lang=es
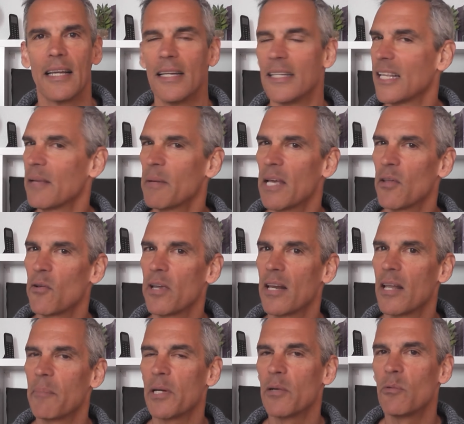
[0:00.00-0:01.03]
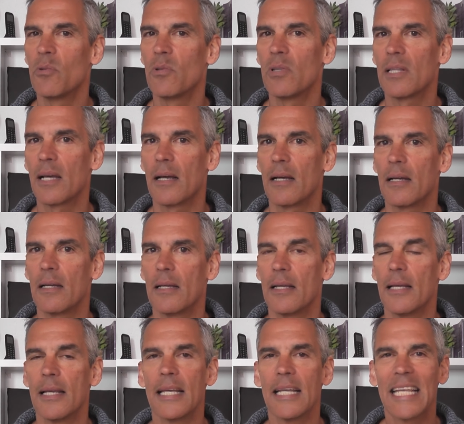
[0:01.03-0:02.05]
El tema de hoy es la pregunta,
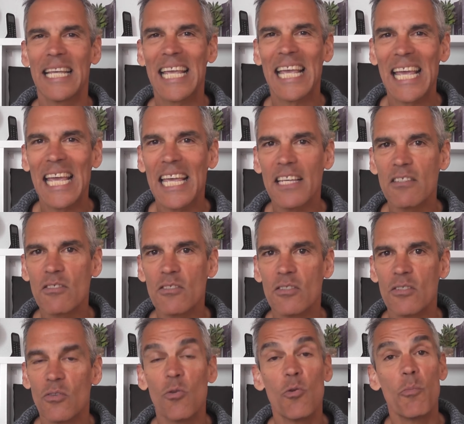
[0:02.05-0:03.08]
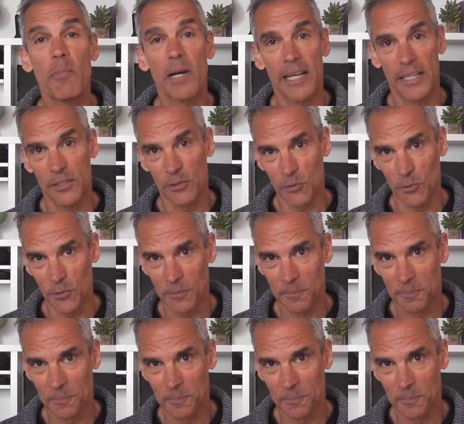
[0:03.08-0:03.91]
¿qué es un maestro?